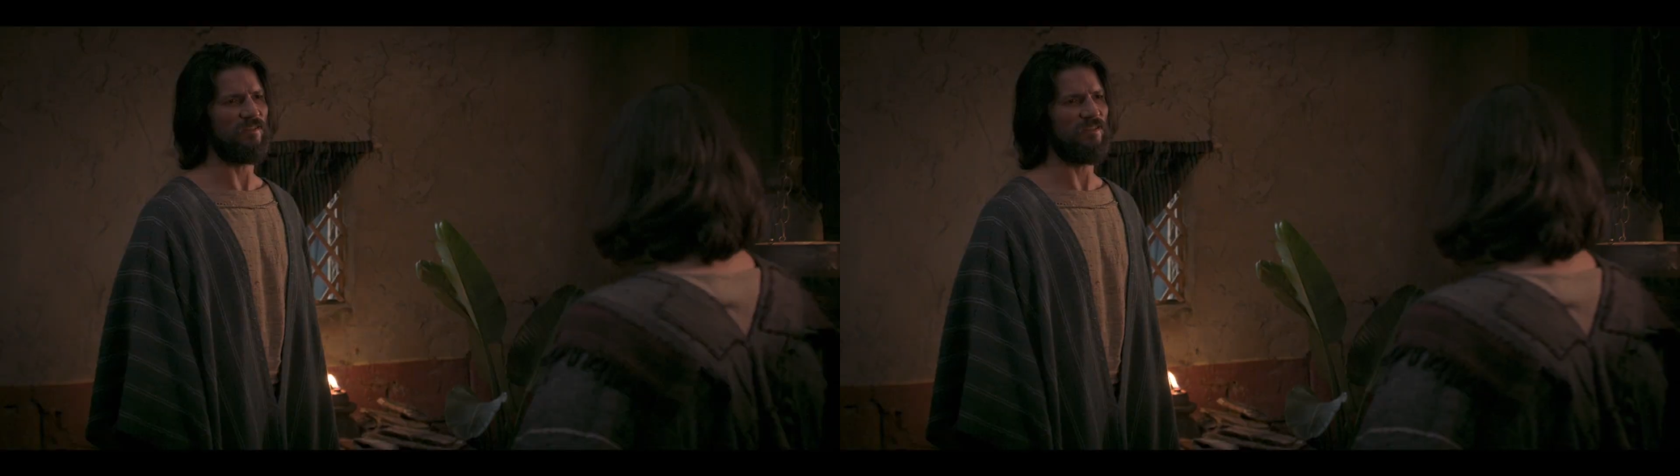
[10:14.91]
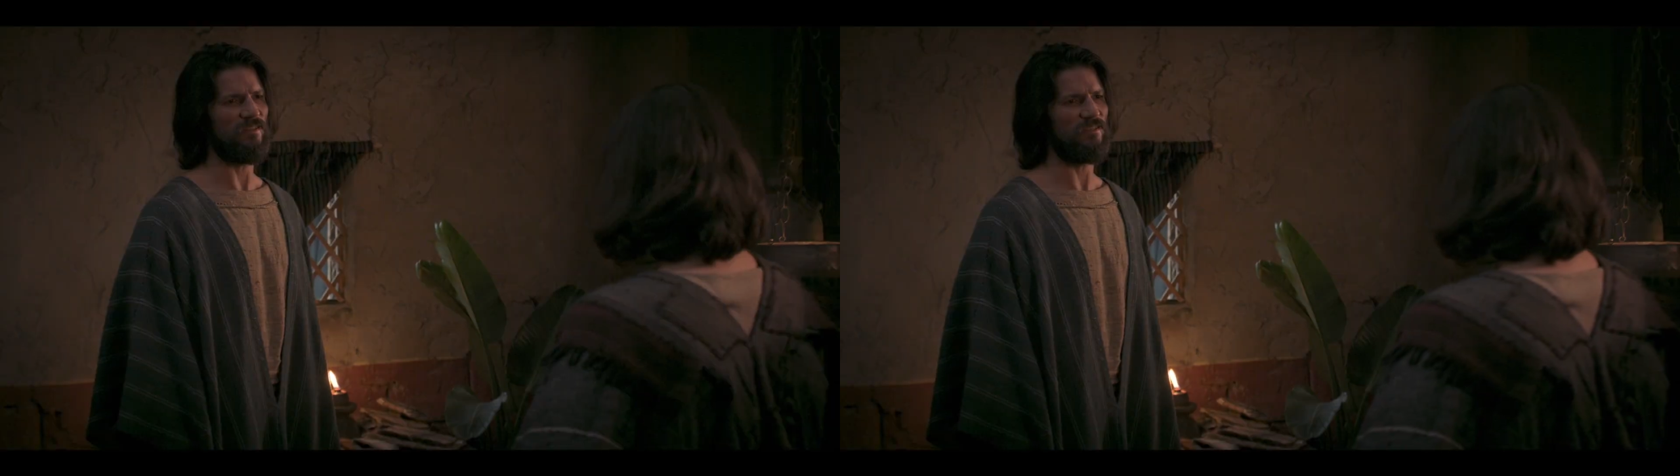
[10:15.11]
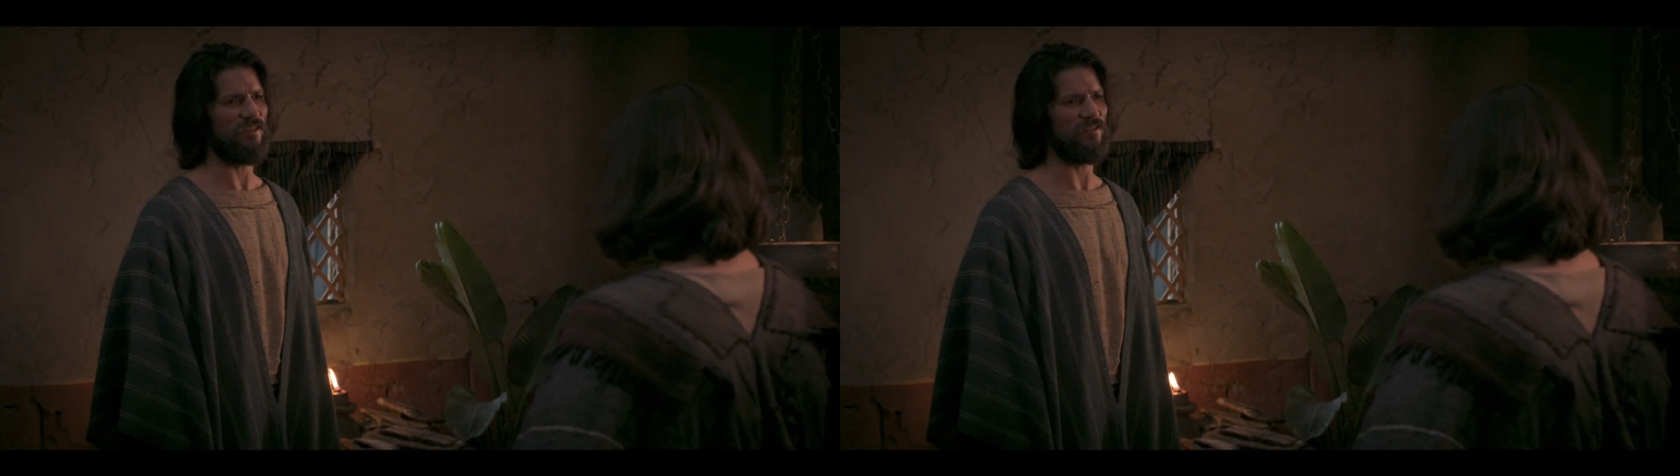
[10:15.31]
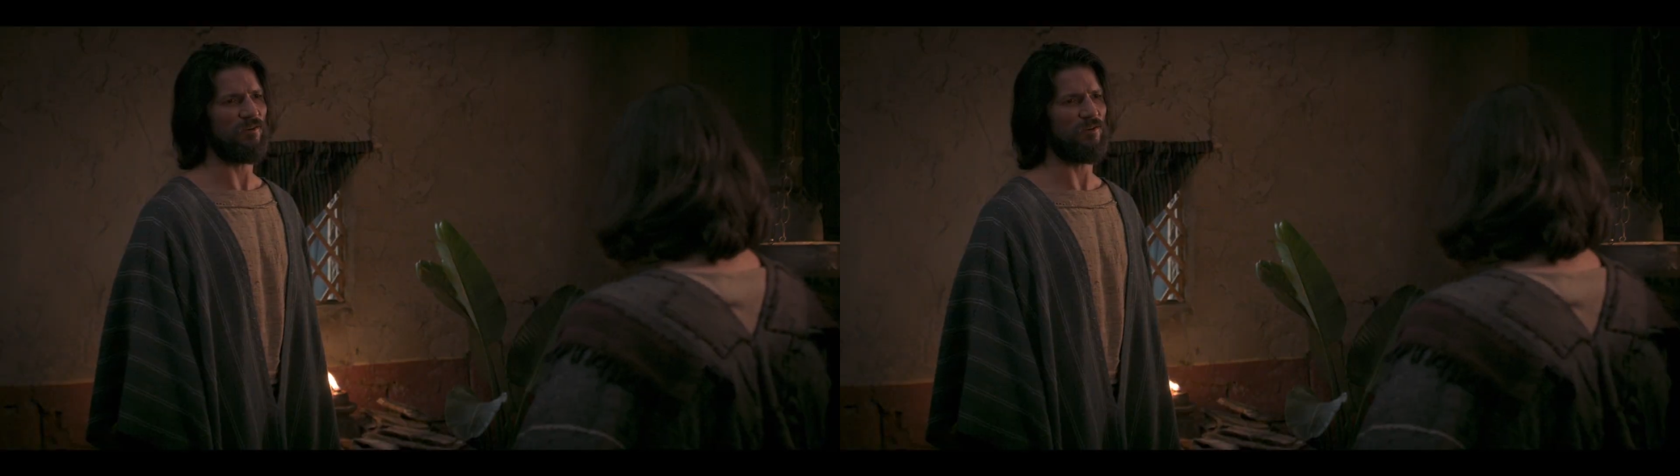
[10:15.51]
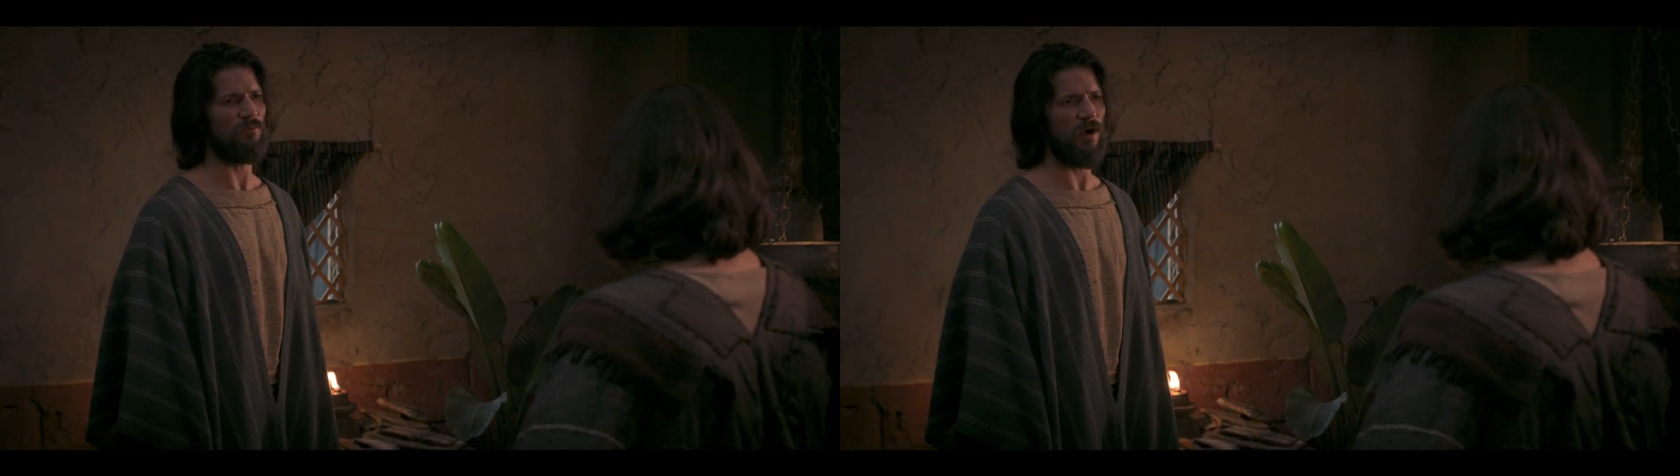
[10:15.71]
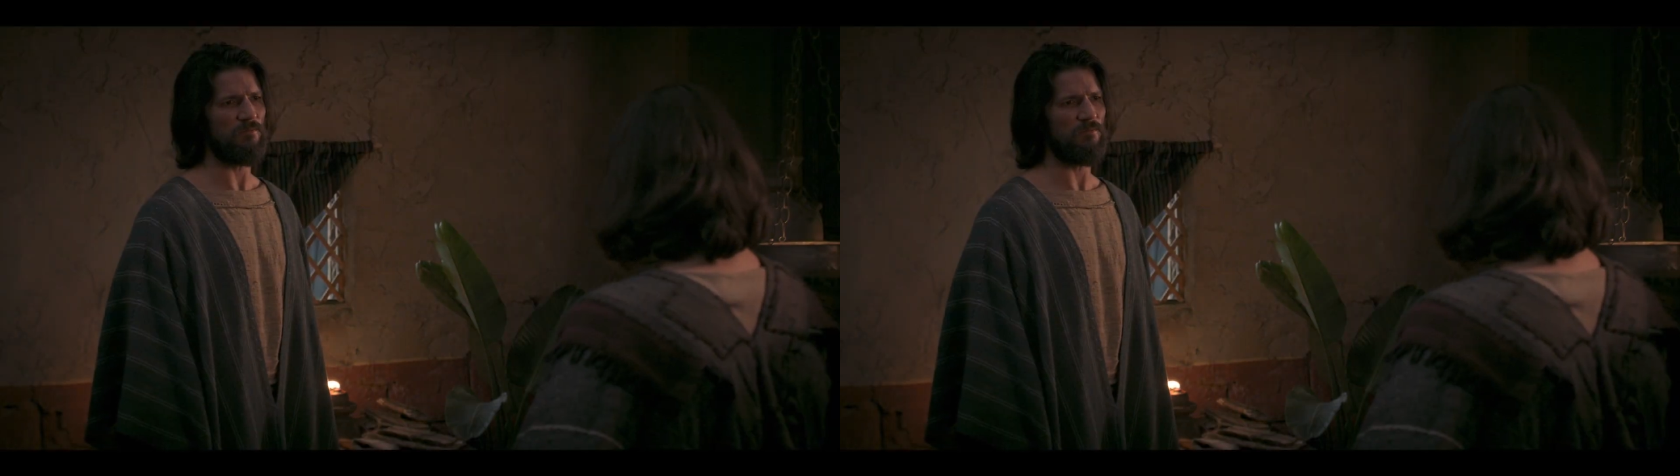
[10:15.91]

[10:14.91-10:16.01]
主の目から見て忌ま